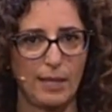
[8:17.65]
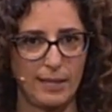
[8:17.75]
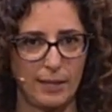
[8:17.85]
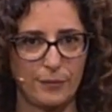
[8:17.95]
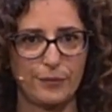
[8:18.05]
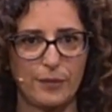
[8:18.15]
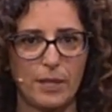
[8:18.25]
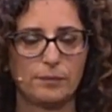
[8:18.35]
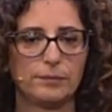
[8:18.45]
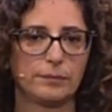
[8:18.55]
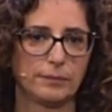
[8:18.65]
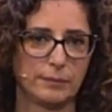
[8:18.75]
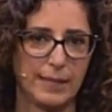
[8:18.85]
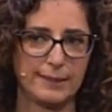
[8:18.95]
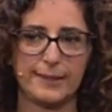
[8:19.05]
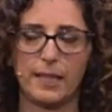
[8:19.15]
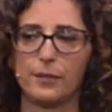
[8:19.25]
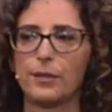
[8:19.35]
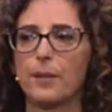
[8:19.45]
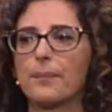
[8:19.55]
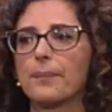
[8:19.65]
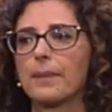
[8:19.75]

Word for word: la ninfa, e se la fa